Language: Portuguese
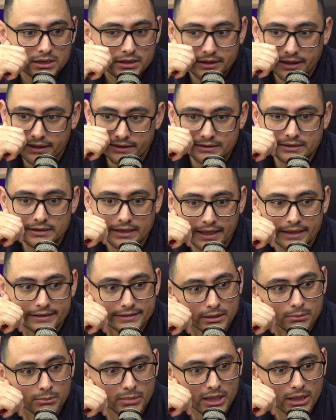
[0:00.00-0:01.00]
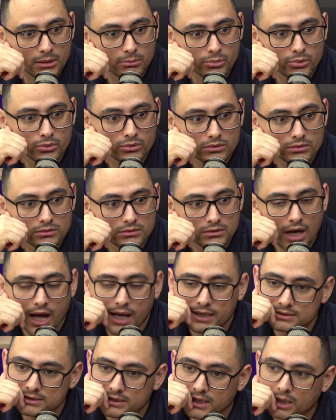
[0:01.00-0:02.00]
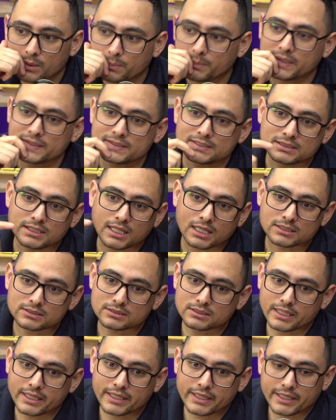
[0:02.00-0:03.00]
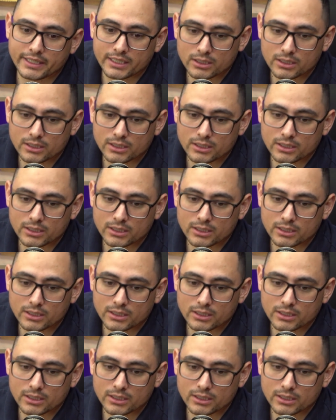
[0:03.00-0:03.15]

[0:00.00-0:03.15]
E assim é também, pô. Sim. Ah, se de repente você tá né,